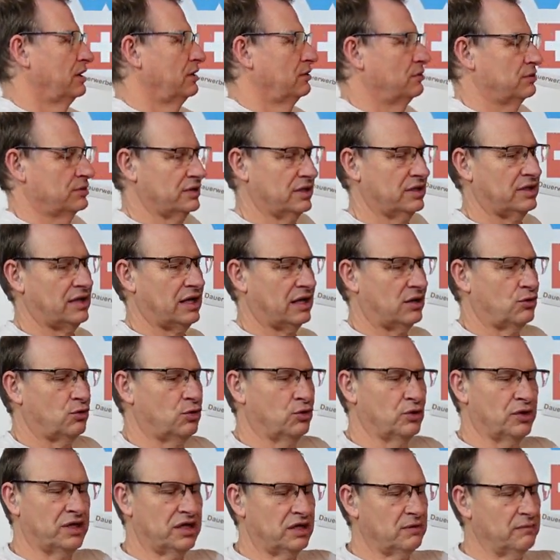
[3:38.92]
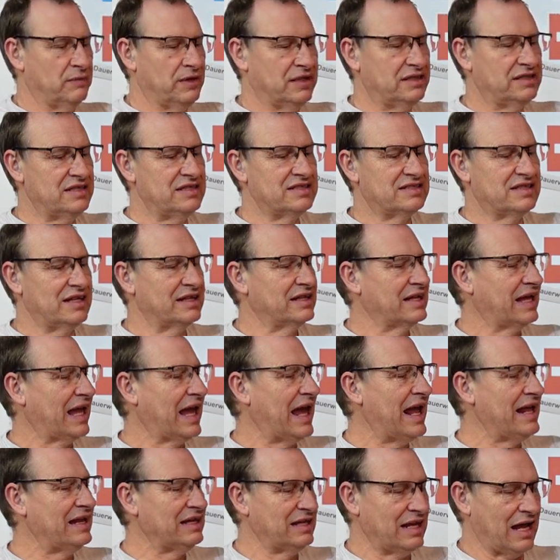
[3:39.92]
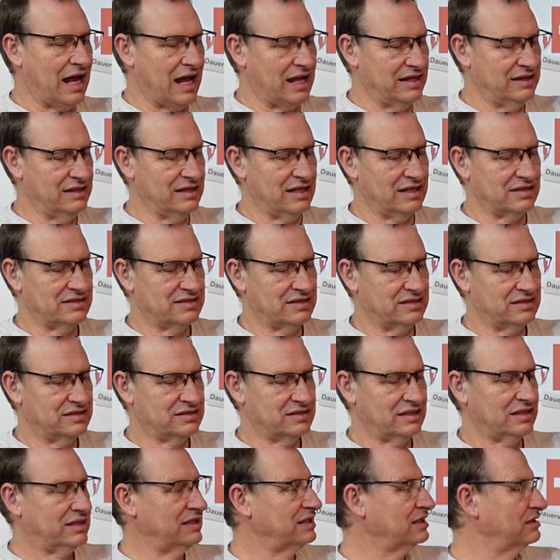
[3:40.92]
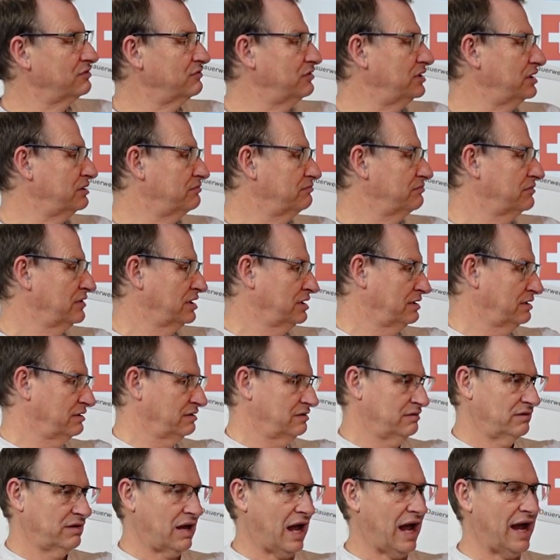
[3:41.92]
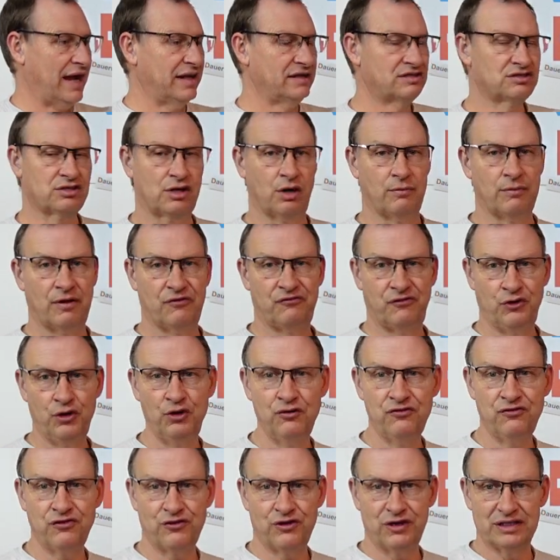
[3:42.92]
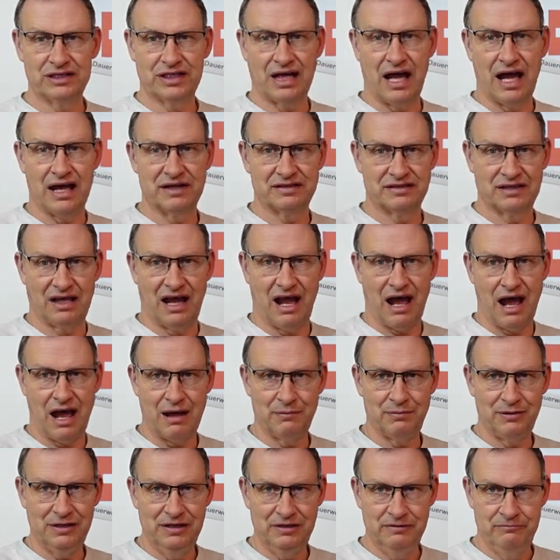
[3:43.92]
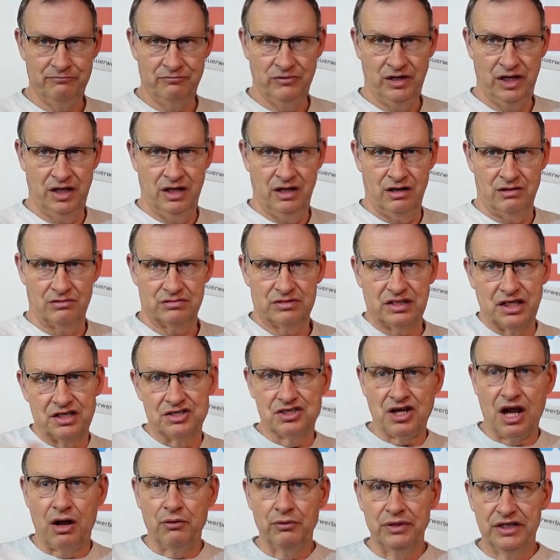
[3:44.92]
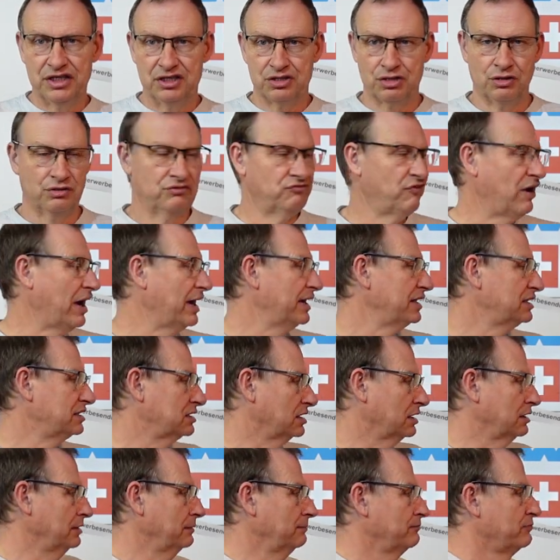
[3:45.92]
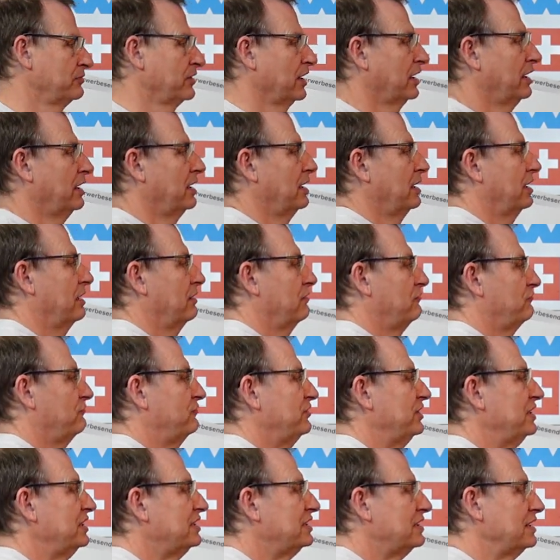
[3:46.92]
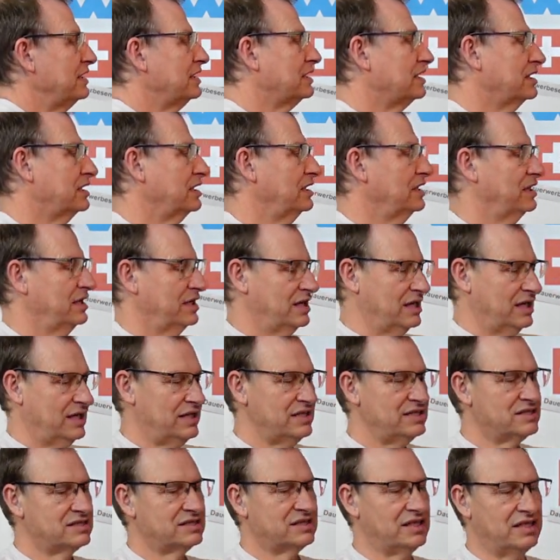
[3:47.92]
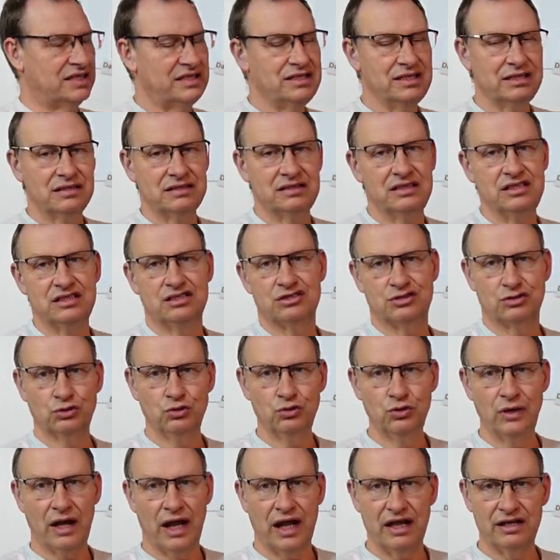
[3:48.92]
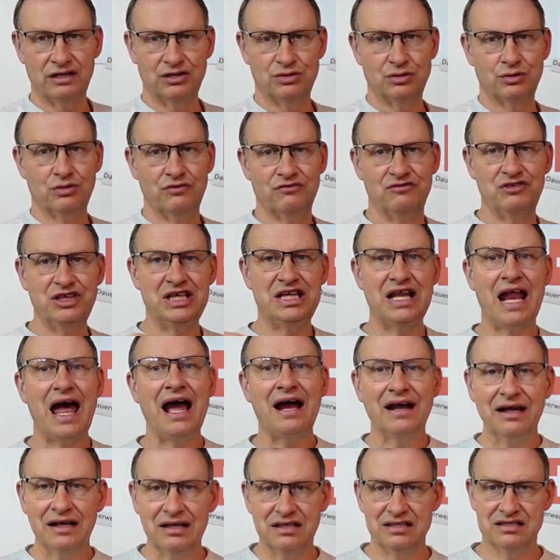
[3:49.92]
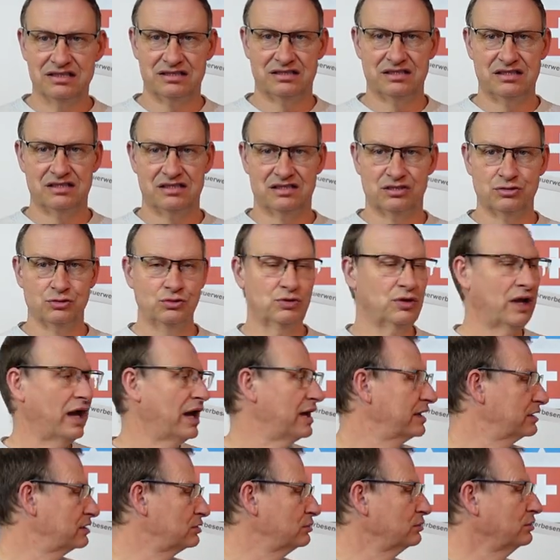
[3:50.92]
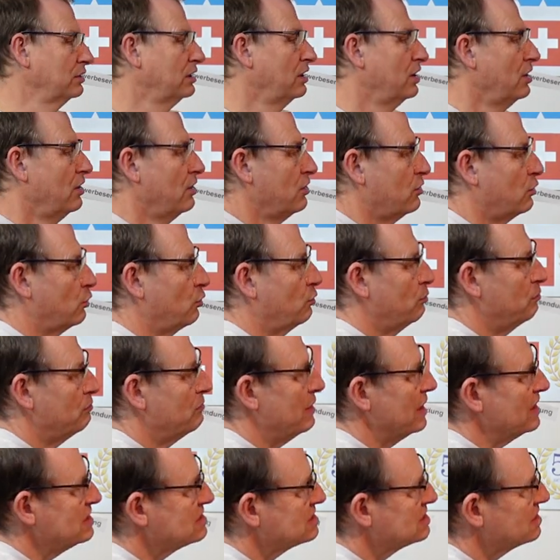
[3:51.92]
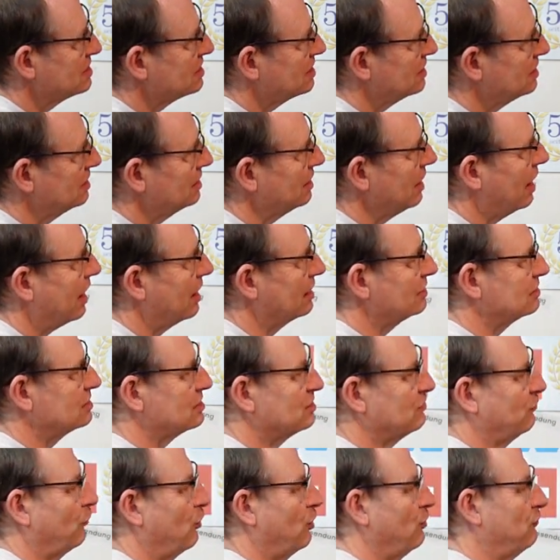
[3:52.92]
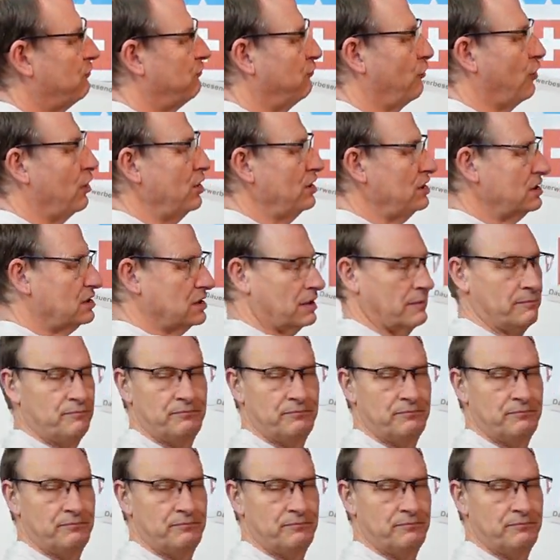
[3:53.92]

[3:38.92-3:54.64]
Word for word: oder dann gucke ich mir diese Drähte an, das ist irgendwie 1,5 Quadrat Kabel und dann schaue ich schon weiter, wie dick ist hier die Zuleitung, wie lang ist die Zuleitung und messe ich hier an 12 Volt,